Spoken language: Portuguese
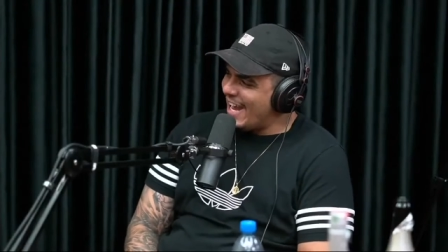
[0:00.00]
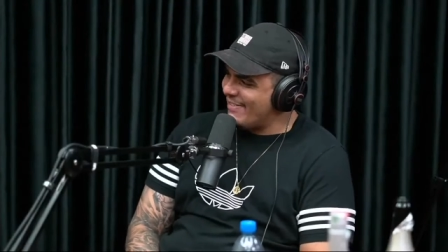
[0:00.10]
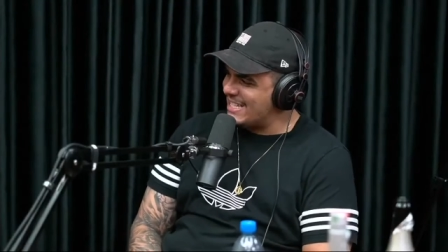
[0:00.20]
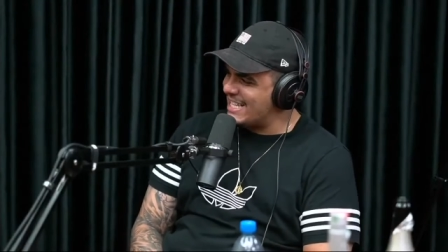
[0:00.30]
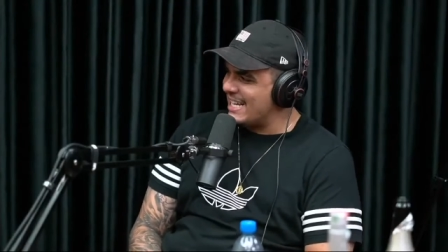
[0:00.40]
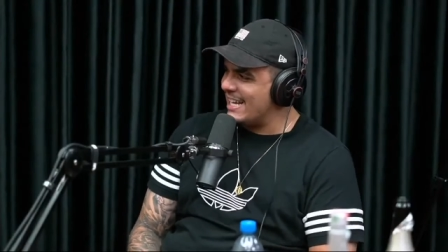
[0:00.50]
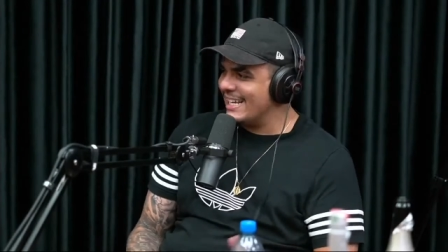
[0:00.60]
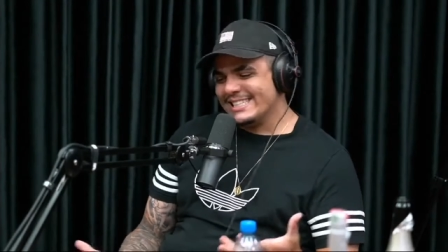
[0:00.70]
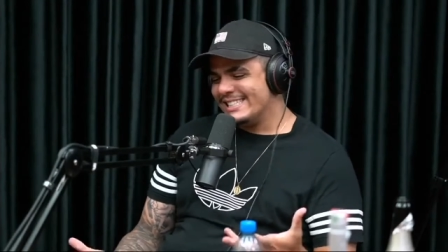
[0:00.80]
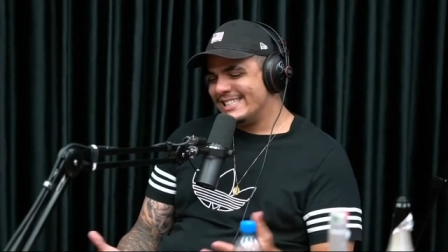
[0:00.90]
Ele fez
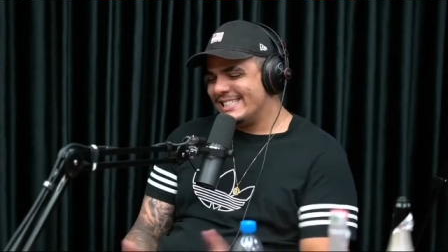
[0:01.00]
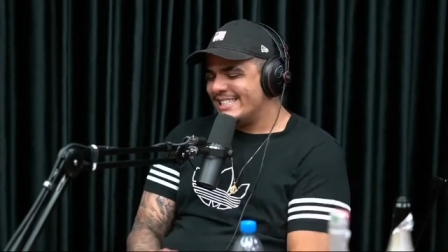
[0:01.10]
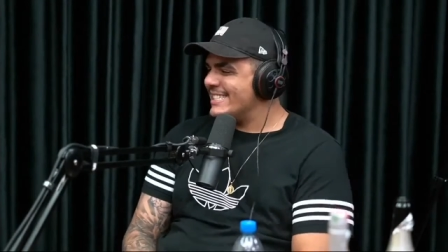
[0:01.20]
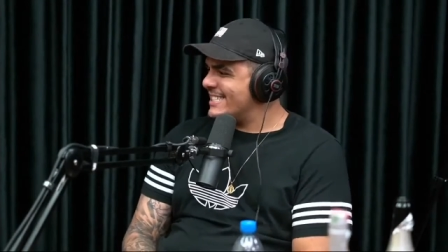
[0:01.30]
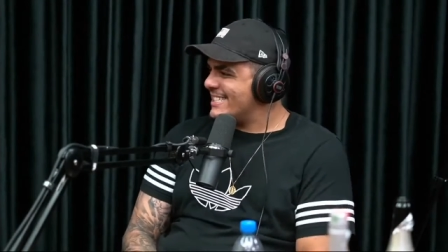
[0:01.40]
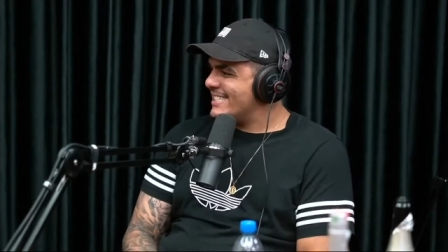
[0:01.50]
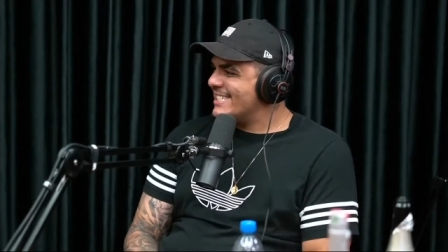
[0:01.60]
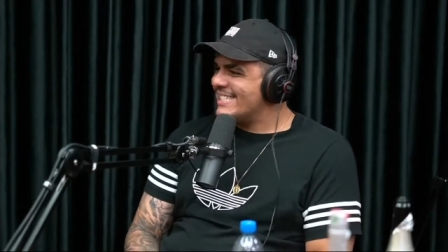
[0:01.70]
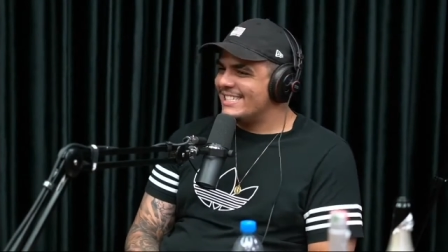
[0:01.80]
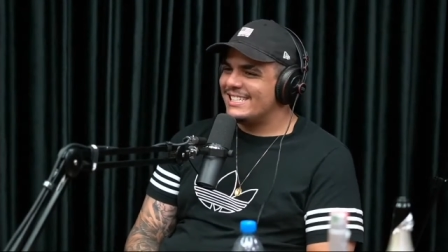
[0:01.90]
assim.
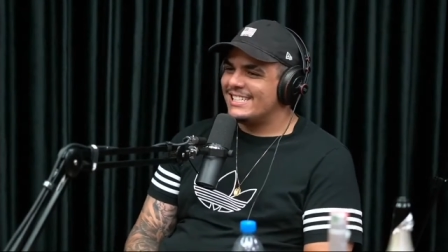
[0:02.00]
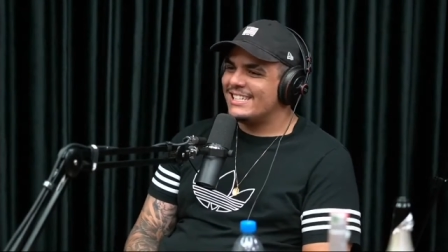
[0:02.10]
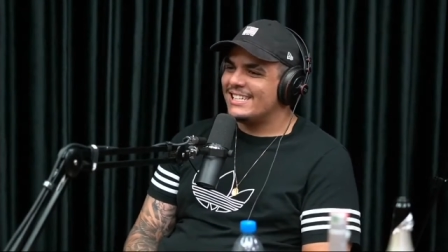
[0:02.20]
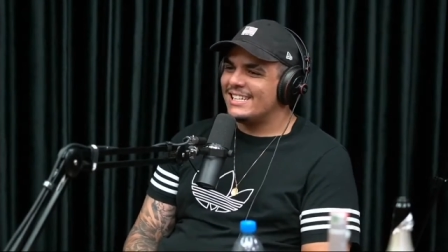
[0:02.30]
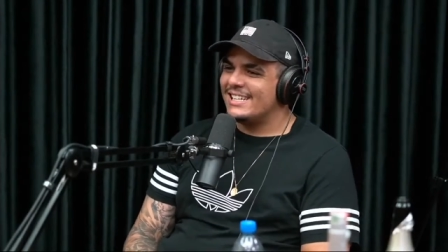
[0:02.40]
Brother, tem